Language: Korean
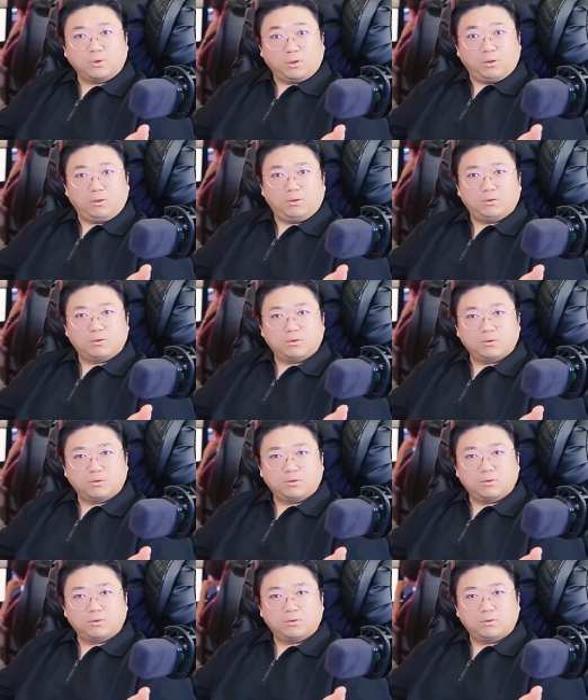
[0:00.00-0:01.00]
예?
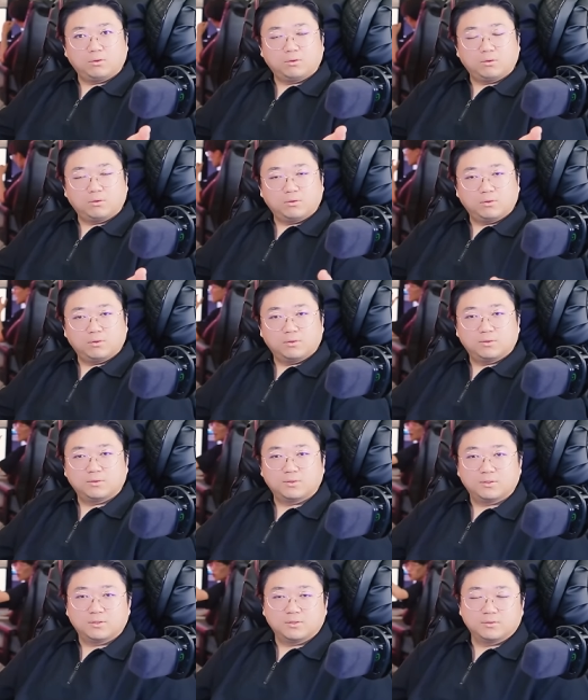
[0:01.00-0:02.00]
뿐만
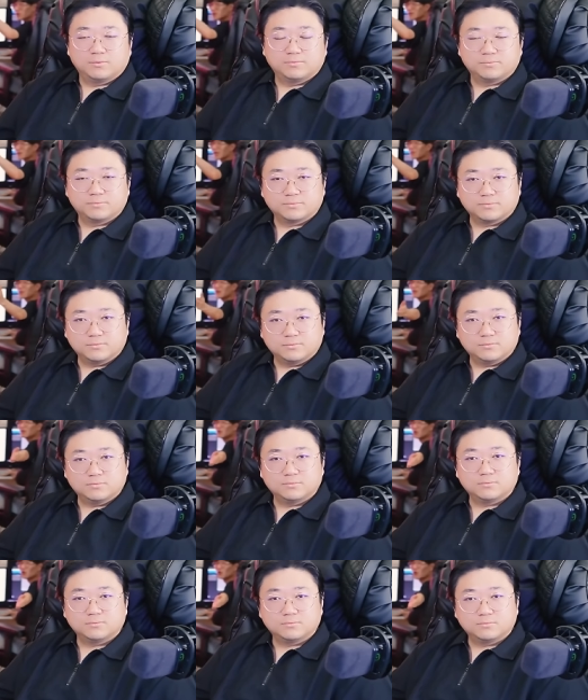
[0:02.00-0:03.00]
아니라 곧
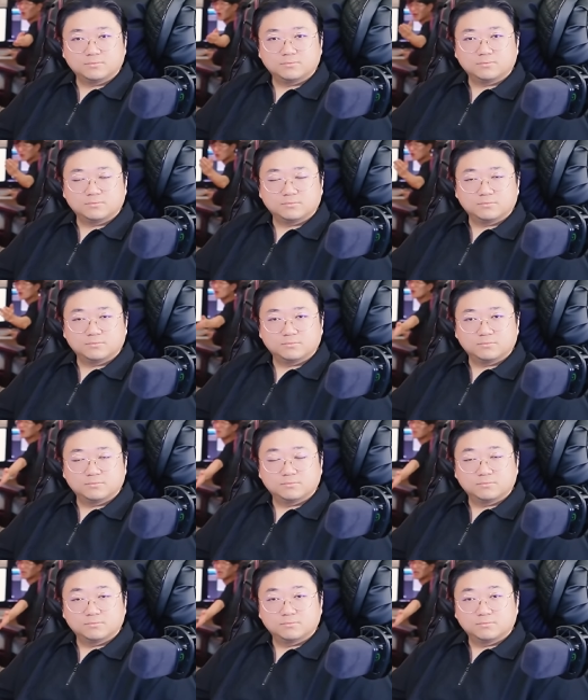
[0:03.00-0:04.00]
스타필드도 완공이
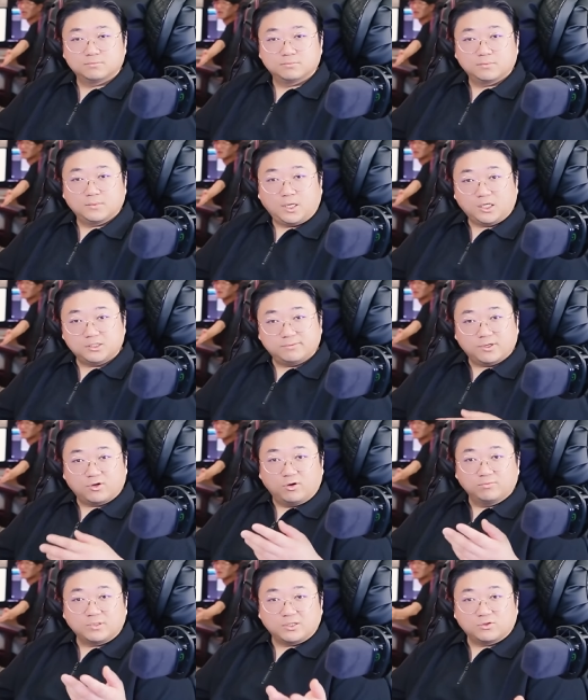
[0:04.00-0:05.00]
됩니다.
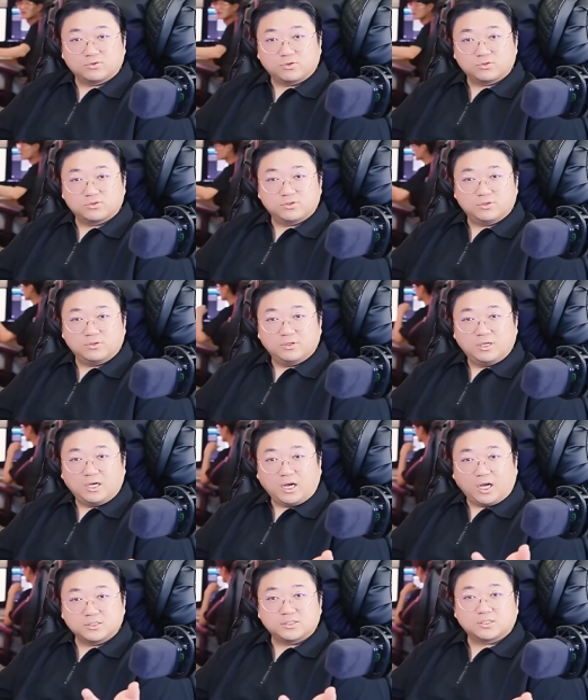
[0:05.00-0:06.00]
하지만 검단 어떻죠?
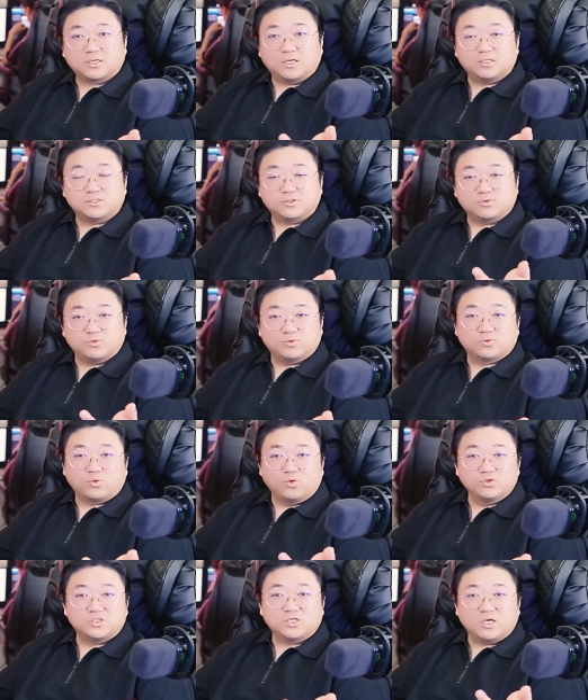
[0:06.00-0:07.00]
아직까지도
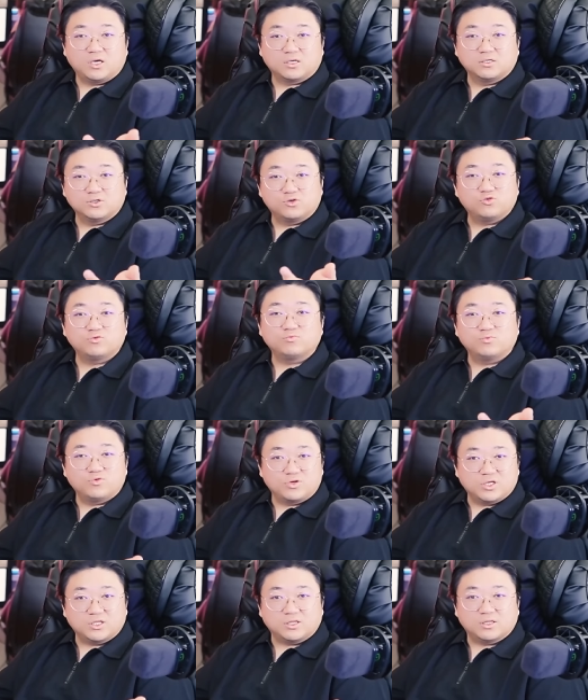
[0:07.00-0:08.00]
도시의 그
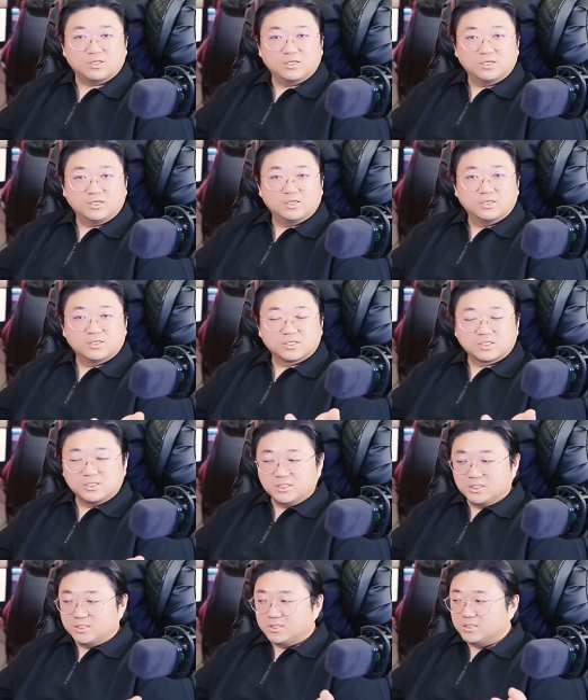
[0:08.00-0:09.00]
흉물인
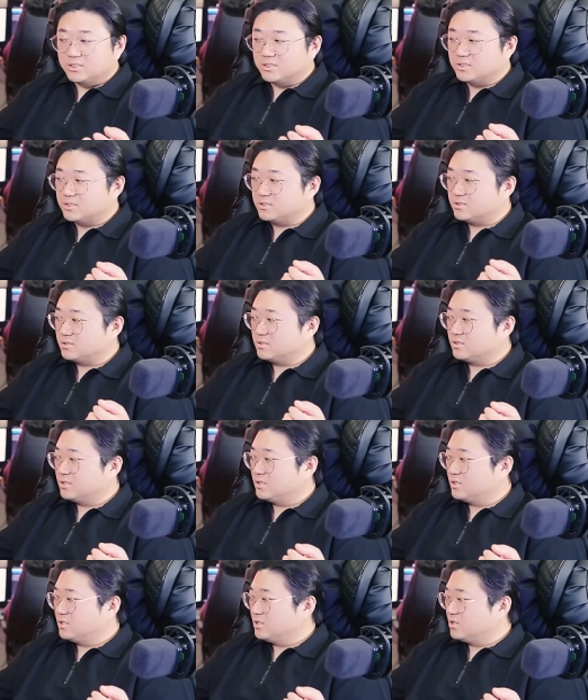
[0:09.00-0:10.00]
그
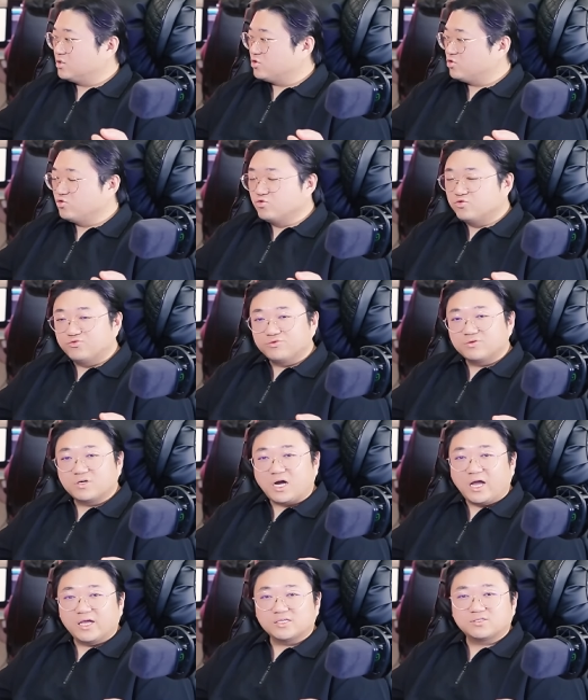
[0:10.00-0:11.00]

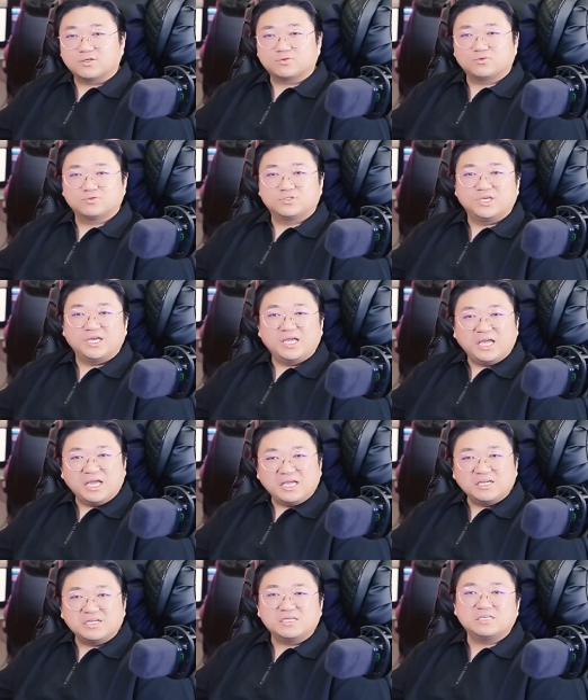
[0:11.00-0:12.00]
유흥가에서도
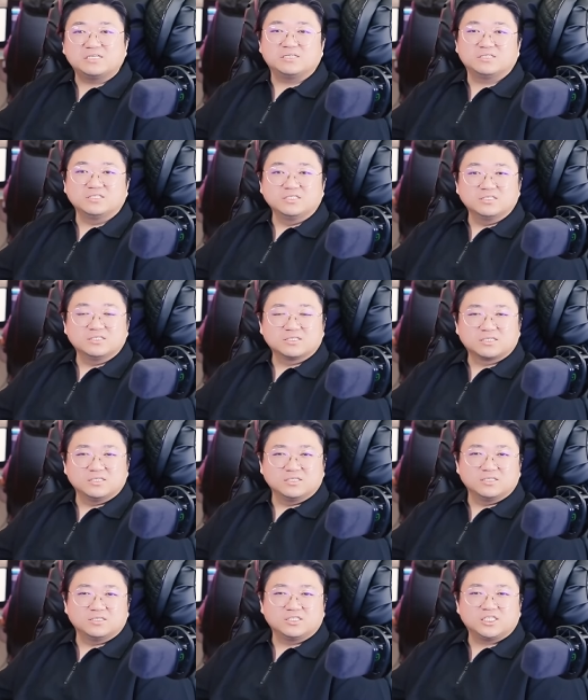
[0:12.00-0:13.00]
제일
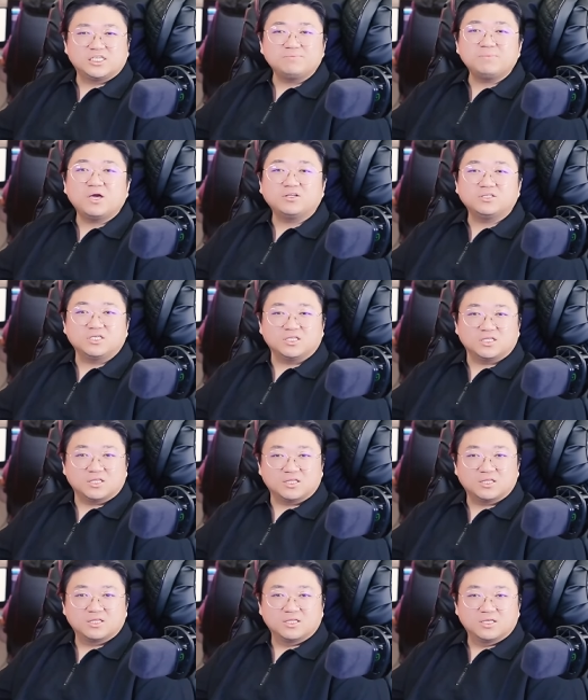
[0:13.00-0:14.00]
그
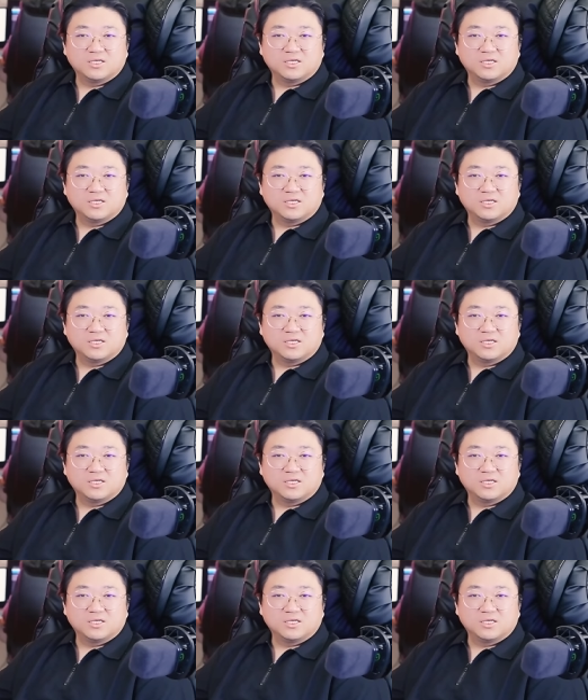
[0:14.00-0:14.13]
심연인